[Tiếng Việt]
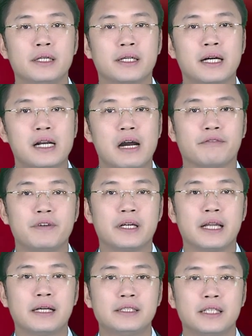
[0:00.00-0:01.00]
Các đảng
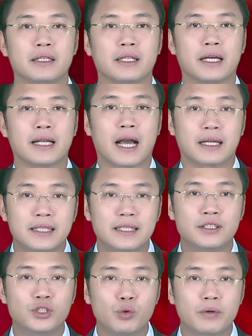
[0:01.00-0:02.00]
viên đã trở thành hạt
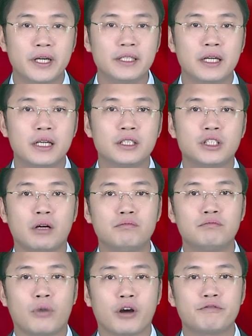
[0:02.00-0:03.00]
nhân sung kích
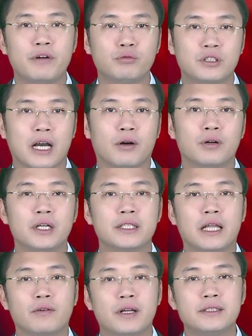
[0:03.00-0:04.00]
trong mọi phong trào,
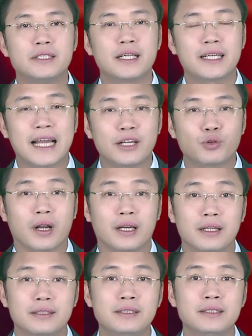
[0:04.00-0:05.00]
tạo nên sức lan tỏa
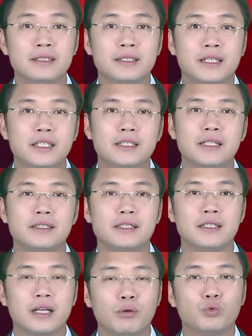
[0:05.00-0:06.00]
lớn, khơi dậy
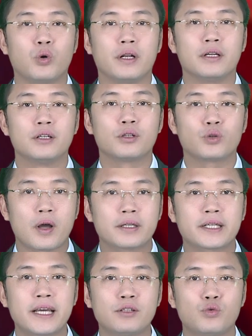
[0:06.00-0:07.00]
sự đồng thuận,
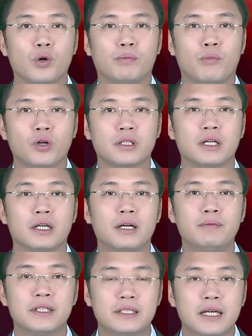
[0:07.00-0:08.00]
đoàn kết của mọi tầng
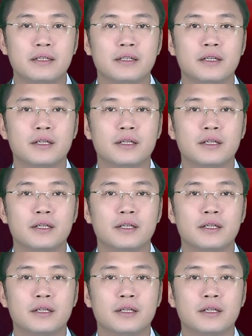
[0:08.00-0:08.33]
lớp nhân dân.